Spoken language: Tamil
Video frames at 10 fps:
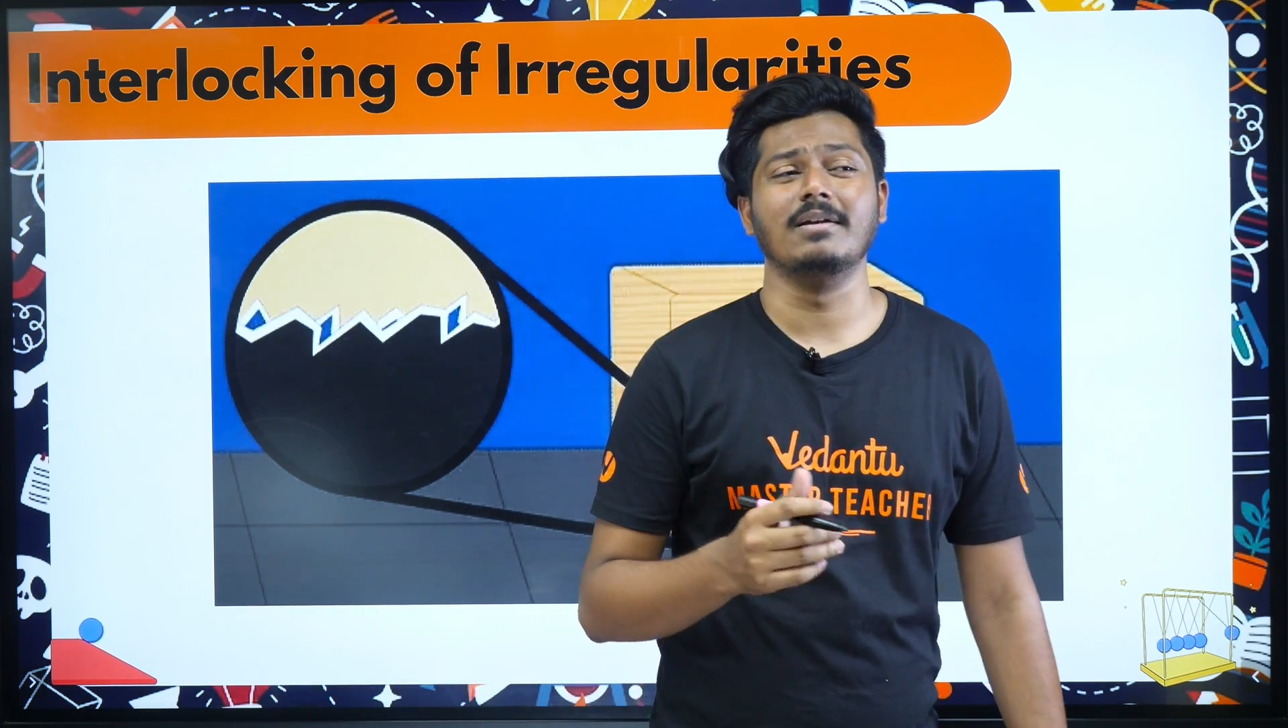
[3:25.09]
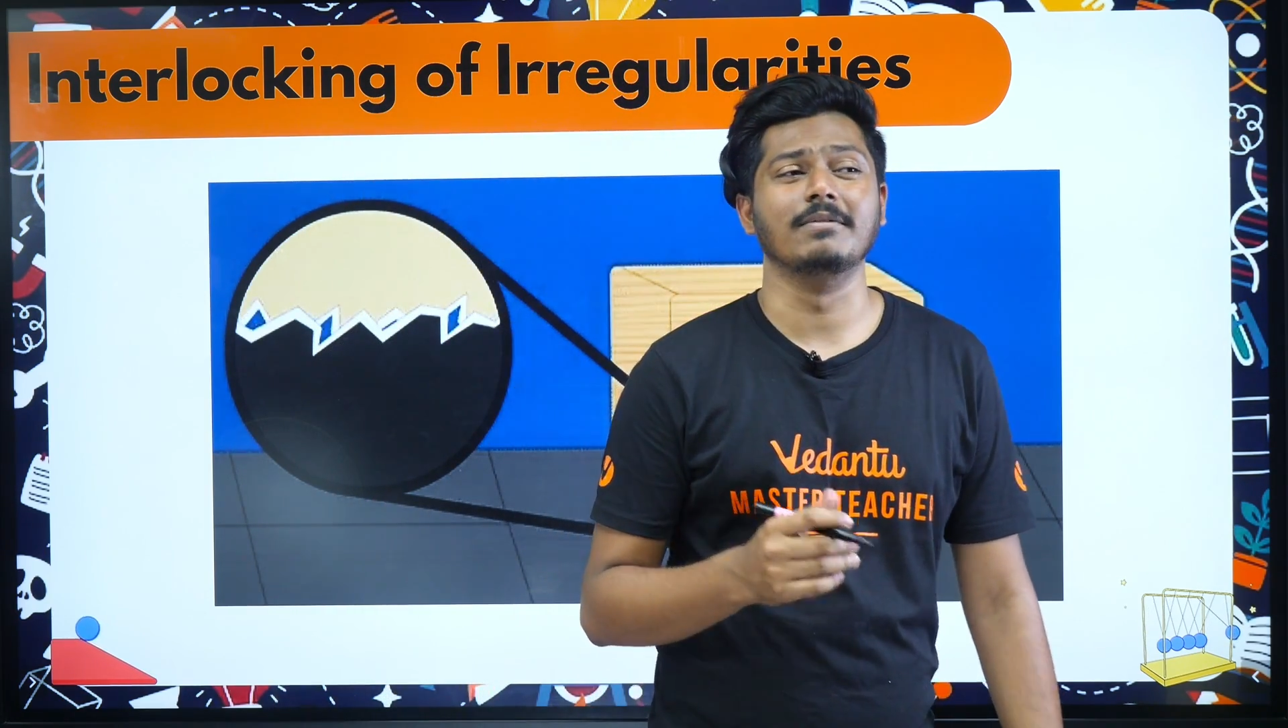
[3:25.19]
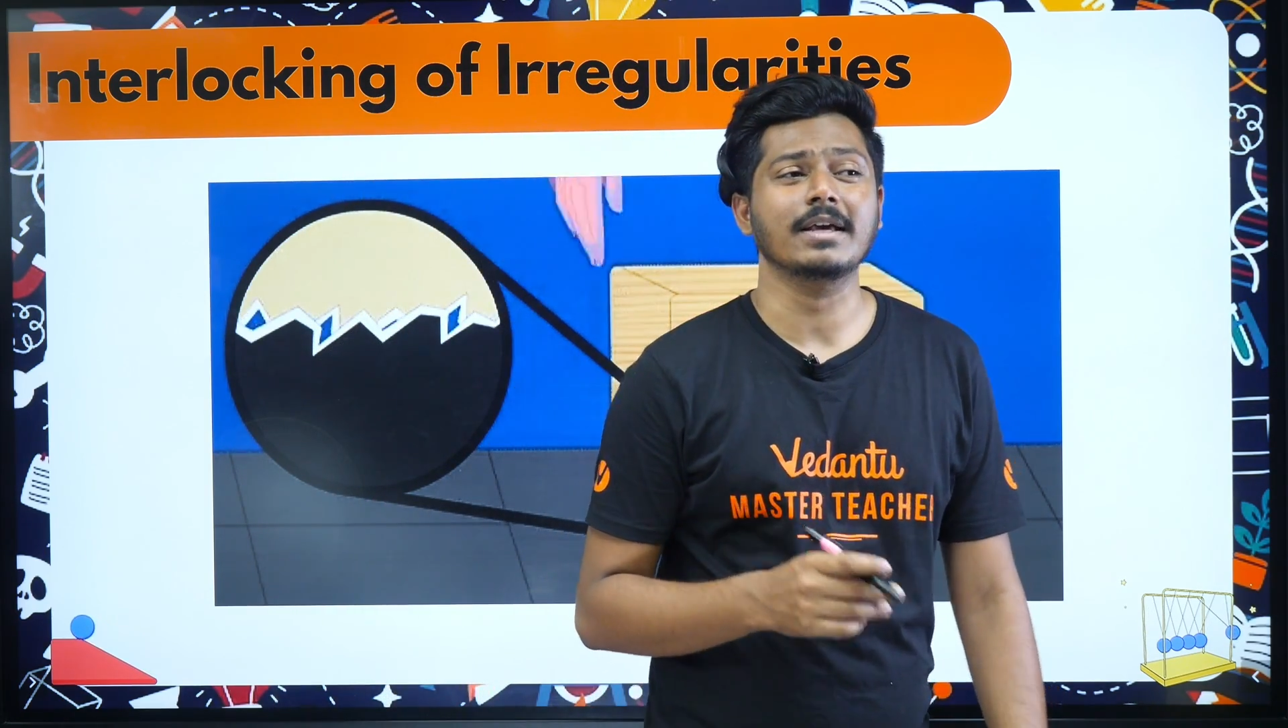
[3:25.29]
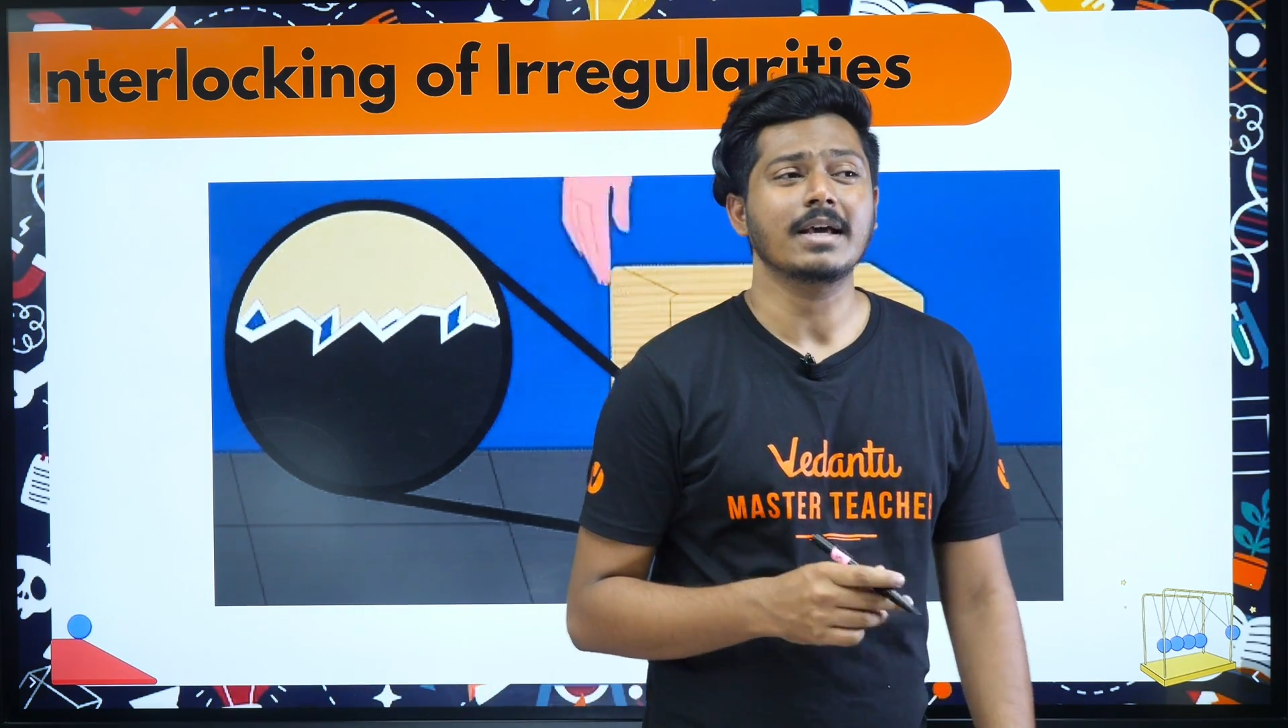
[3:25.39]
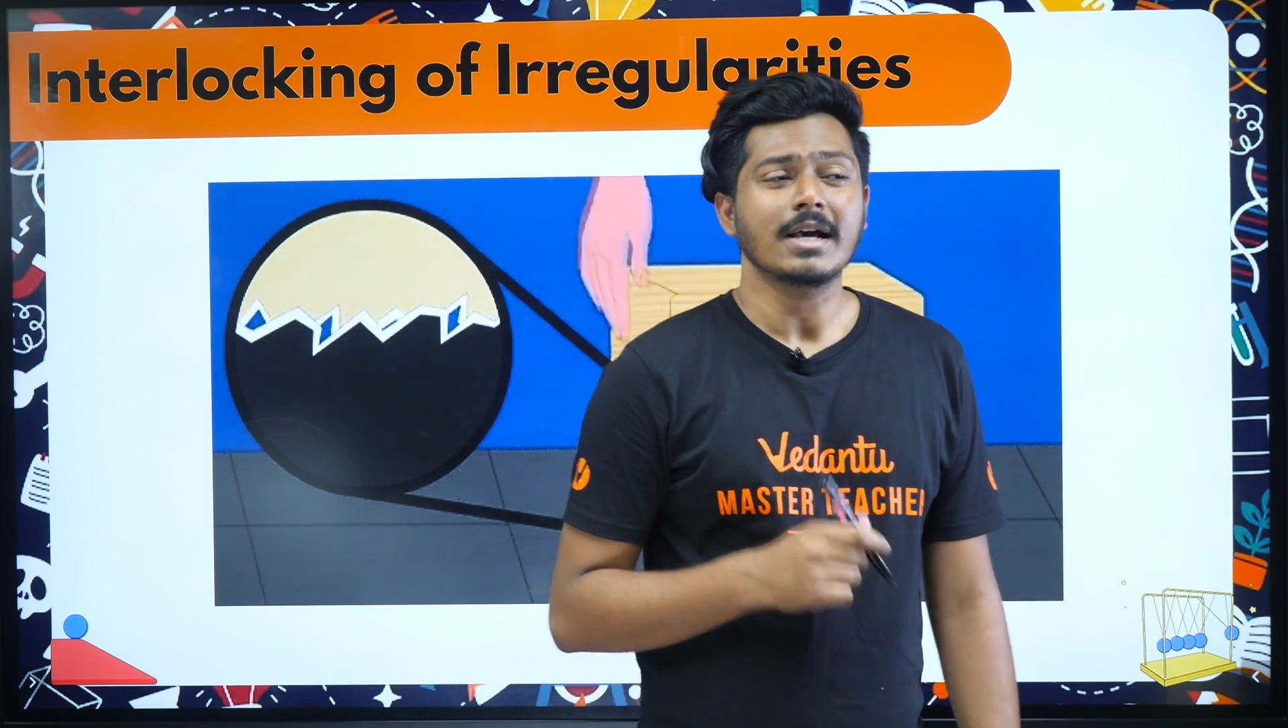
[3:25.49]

கேள்வி